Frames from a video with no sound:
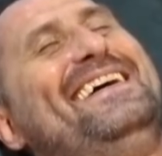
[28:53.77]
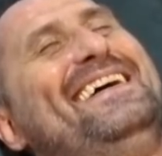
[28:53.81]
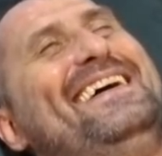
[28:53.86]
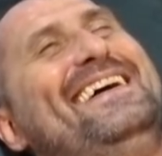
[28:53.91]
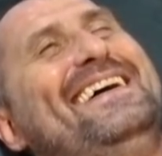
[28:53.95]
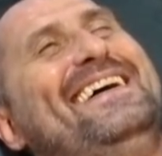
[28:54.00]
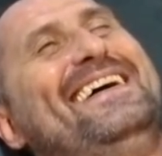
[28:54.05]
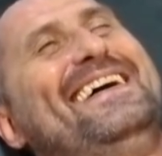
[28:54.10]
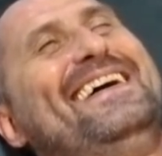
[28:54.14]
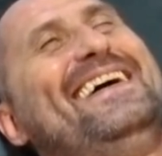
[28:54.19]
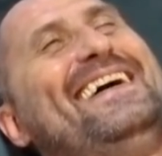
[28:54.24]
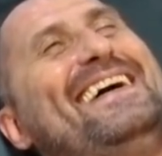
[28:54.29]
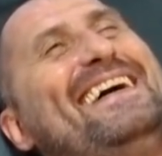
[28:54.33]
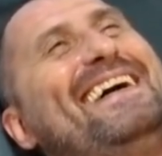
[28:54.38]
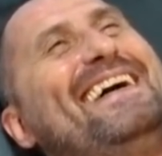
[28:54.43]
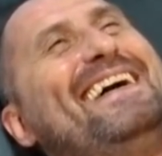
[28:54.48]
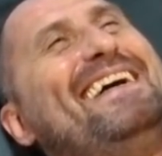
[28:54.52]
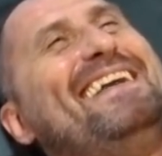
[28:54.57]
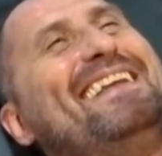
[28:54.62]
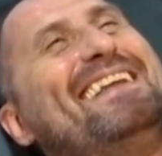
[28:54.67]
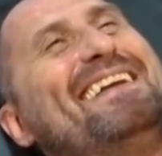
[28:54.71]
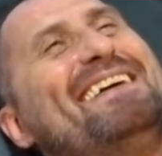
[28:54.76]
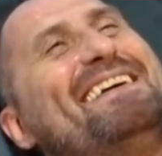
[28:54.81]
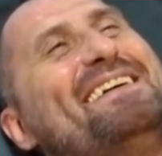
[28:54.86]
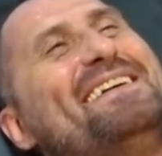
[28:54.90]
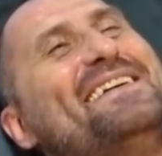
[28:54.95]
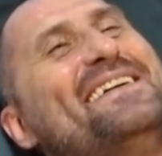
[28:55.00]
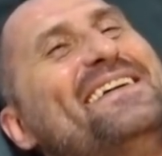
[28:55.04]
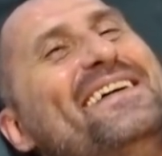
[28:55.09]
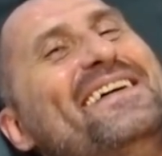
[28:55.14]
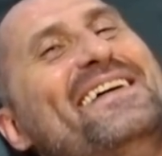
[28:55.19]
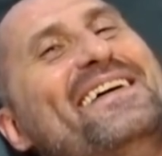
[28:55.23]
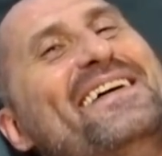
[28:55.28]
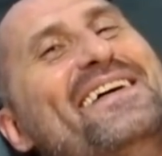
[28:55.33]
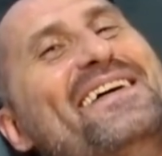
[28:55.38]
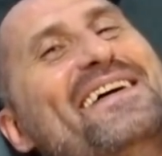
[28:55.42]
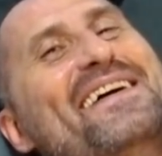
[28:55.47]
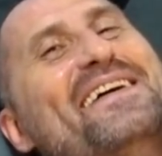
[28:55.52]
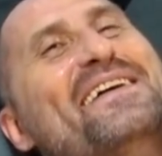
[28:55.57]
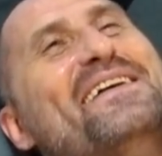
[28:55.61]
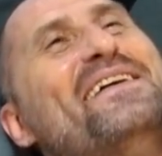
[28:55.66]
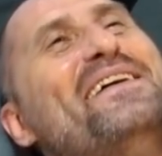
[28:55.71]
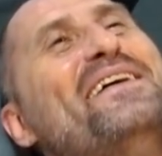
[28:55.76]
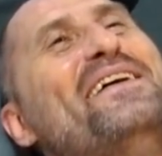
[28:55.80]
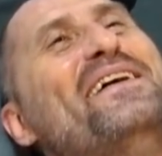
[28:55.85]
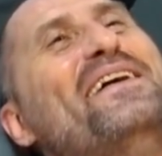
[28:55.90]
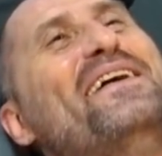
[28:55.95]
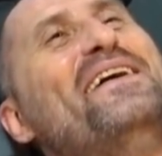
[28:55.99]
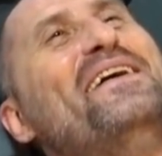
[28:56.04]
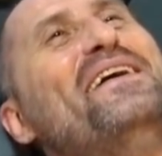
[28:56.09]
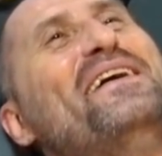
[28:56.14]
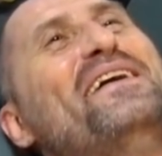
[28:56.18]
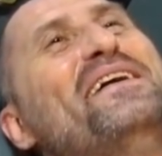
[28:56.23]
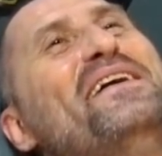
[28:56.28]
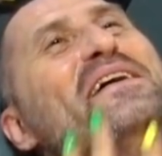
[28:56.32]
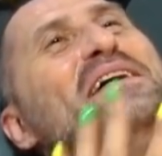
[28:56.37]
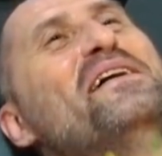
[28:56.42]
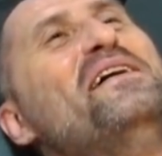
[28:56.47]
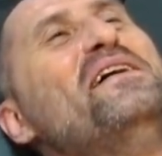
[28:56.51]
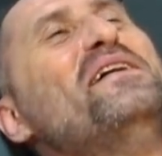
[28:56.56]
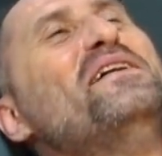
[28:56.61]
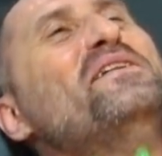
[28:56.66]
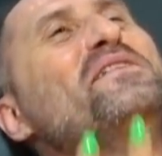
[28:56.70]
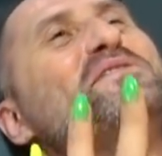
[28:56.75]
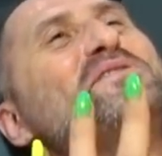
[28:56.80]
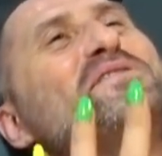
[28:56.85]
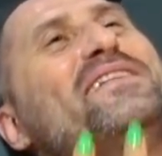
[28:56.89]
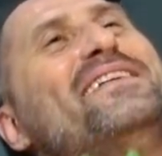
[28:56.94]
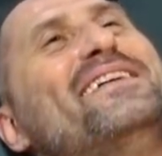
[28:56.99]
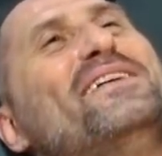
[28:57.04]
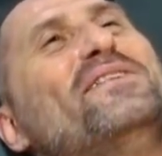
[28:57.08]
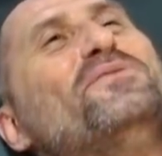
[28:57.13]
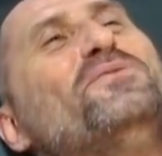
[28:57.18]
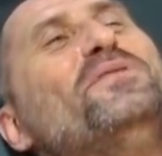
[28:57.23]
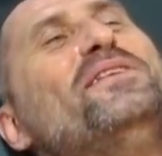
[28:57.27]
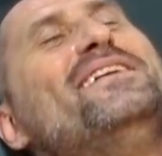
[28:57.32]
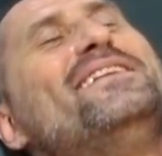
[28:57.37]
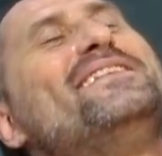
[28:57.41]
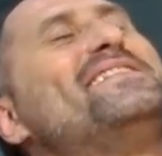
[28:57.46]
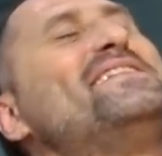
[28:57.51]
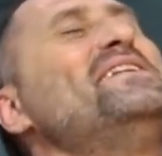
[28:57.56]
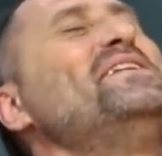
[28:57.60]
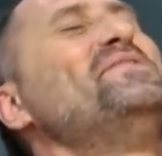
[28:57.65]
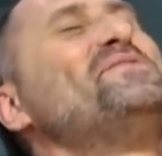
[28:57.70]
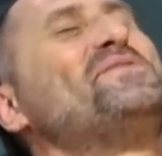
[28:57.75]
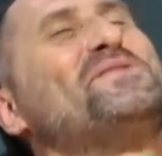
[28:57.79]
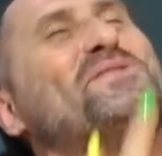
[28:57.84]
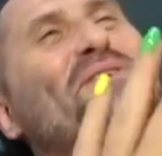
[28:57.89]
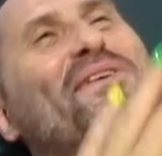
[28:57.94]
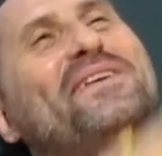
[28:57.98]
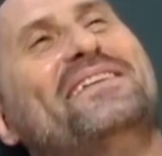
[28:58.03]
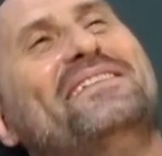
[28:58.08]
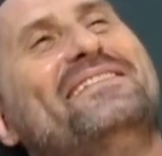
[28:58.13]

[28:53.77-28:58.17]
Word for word: Ничего, как ты говорил, Ваня, не страшно, ты в воде, не страшно, ты в зале. Тише.